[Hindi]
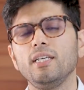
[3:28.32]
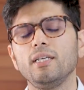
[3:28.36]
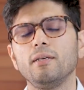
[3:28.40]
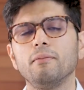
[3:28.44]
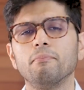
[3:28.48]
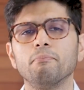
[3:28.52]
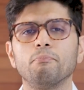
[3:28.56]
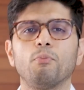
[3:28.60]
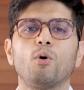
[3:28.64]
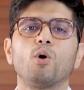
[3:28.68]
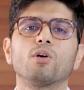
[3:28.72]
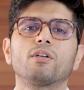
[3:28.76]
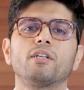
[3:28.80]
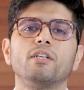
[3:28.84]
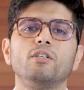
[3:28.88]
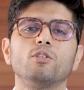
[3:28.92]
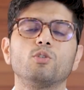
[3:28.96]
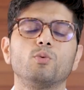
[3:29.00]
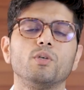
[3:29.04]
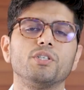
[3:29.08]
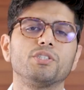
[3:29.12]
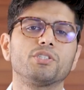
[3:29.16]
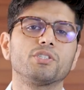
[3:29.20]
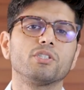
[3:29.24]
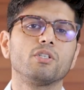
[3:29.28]
ही
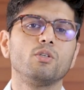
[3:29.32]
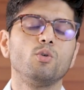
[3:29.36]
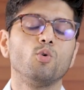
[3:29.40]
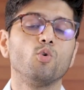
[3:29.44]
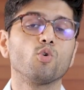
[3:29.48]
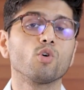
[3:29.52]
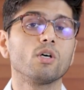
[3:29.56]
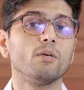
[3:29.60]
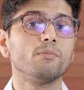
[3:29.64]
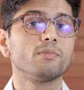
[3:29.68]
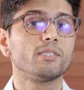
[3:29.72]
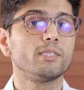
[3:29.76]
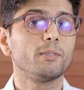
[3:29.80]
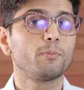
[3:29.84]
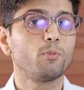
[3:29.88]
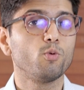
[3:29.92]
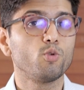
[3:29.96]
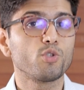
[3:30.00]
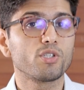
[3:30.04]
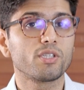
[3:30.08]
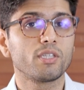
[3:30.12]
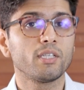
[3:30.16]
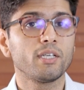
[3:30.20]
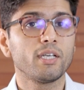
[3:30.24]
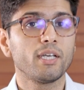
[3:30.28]
इम्पॉर्टेंट क्वेश्चन लोग हमसे
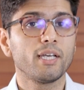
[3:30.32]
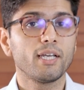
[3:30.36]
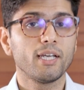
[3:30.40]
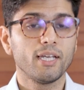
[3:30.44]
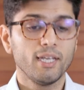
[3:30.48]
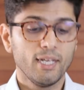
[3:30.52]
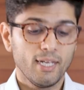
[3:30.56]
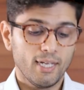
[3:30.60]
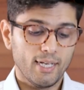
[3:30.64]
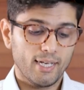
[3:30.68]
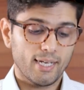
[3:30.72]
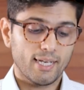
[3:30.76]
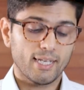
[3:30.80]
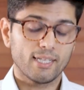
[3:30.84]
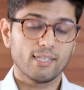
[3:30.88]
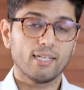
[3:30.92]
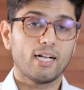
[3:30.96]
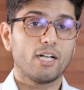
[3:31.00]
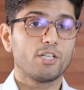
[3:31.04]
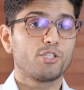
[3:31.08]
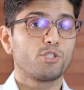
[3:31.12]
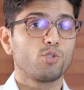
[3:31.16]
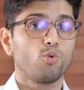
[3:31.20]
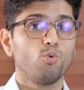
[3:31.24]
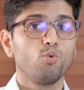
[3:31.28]
पूछते हैं
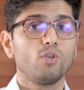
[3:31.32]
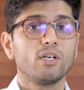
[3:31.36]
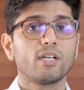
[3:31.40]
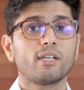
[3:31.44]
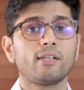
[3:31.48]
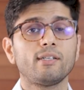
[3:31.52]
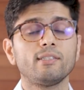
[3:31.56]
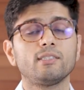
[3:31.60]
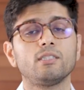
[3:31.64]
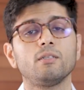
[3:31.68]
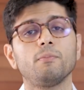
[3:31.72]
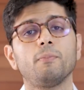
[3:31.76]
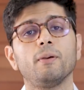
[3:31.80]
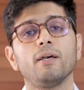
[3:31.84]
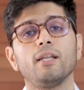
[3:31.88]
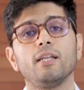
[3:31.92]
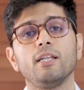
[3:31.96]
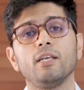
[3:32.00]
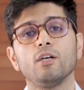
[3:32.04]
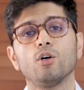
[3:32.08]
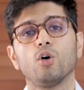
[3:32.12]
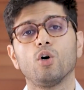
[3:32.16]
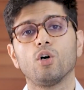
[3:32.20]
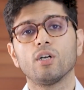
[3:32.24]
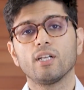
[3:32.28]
इलाज शुरू करने से
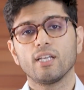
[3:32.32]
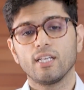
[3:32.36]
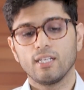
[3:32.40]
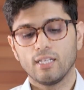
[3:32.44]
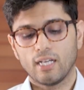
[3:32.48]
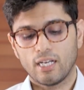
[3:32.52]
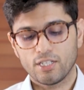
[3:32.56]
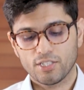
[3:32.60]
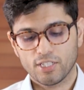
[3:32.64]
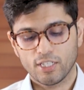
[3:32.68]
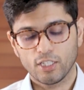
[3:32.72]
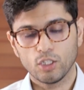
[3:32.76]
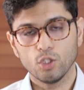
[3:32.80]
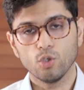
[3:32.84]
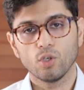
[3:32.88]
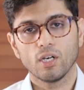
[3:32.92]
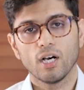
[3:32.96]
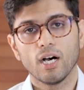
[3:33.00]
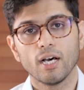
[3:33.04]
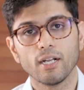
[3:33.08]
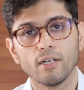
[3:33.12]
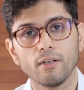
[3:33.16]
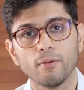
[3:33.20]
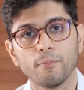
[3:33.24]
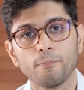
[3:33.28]
पहले और इलाज के
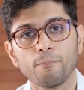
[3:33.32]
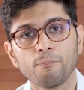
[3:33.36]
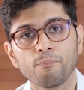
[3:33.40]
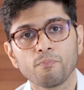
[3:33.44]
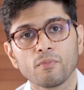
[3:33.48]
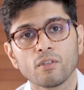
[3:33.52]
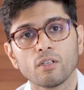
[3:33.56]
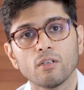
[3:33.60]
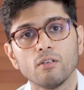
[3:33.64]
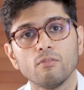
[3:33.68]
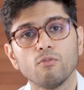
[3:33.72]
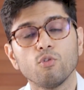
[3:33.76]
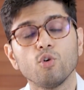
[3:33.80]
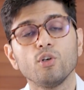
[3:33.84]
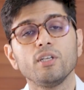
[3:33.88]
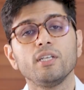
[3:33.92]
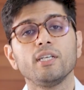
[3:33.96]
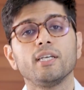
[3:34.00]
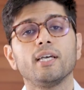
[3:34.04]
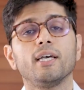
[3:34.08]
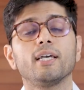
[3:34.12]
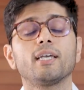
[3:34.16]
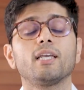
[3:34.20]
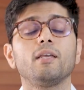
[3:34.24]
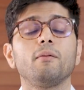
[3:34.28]
दौरान वो
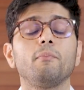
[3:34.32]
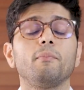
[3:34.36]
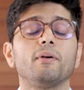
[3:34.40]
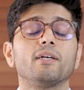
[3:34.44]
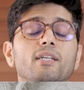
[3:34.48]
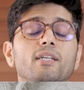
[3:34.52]
ये है कि